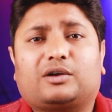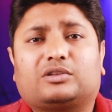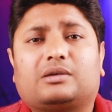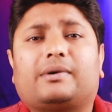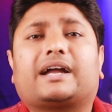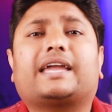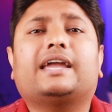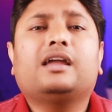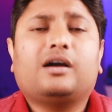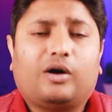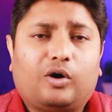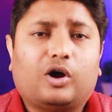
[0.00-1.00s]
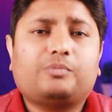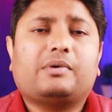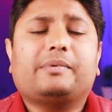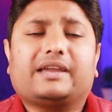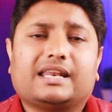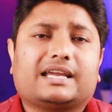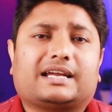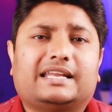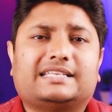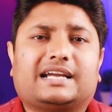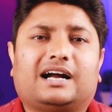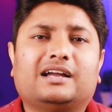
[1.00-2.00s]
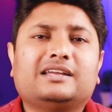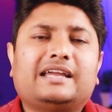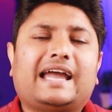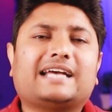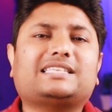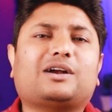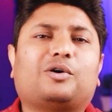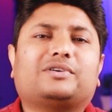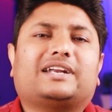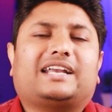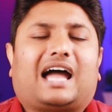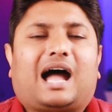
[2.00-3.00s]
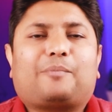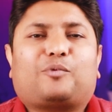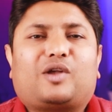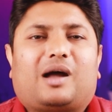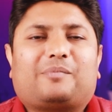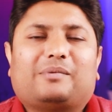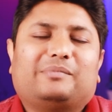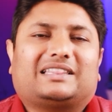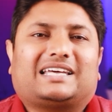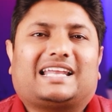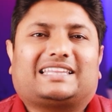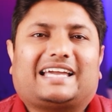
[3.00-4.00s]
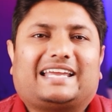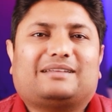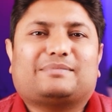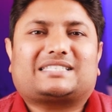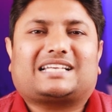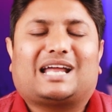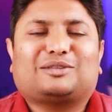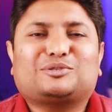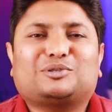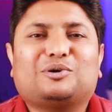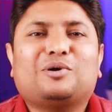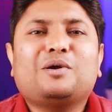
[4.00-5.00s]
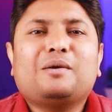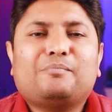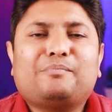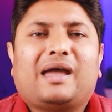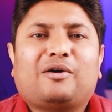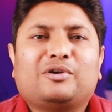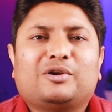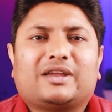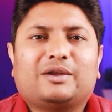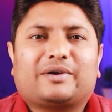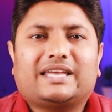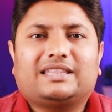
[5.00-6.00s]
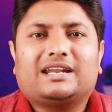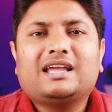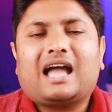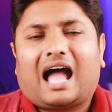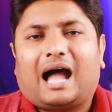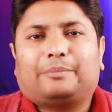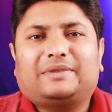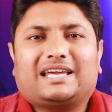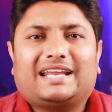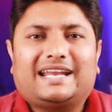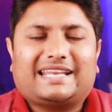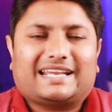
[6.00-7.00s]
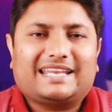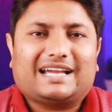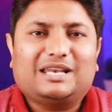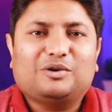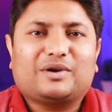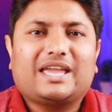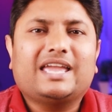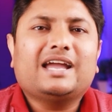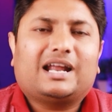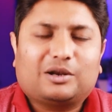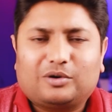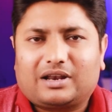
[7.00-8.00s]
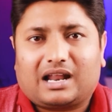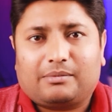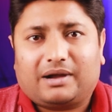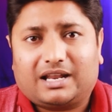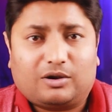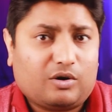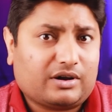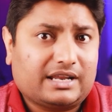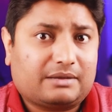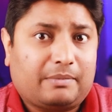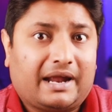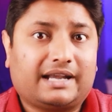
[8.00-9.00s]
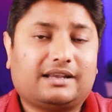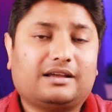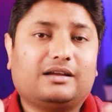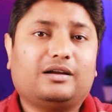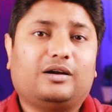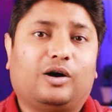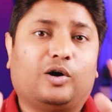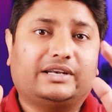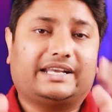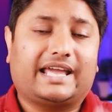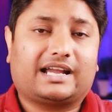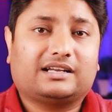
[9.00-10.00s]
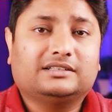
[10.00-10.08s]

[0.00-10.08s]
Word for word: बेल को दबा के ऑल पे भी क्लिक कर लीजिएगा ऐसा कंटेंट आपको यहाँ पे मिलता रहता है नमस्कार दोस्तों मैं हूँ योगी योगेंद्र आप देख रहे हैं टेक्निकल योगी नो ड्रामा नो क्लिक बैट ऑल इट